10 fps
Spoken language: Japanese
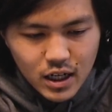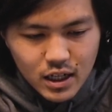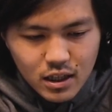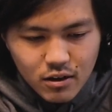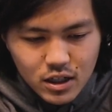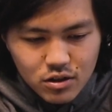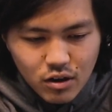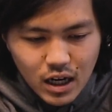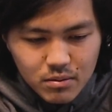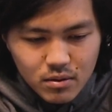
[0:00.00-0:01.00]
あなたは私
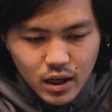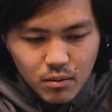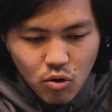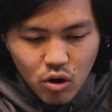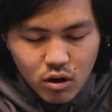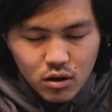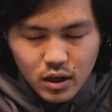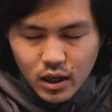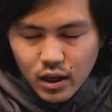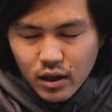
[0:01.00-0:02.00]
をラブ、
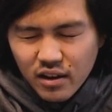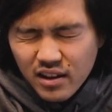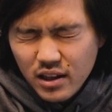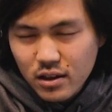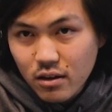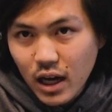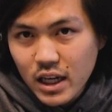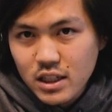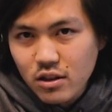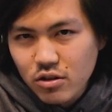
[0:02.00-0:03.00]
アモー、えー、なんだろう、
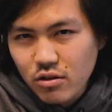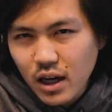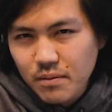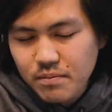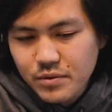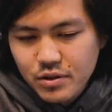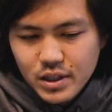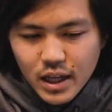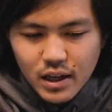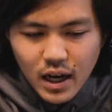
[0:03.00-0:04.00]
愛してる人だ。そ
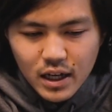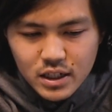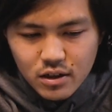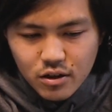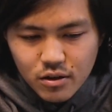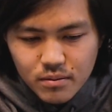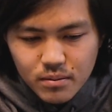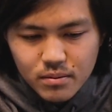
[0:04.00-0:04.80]
して、愛してるよ。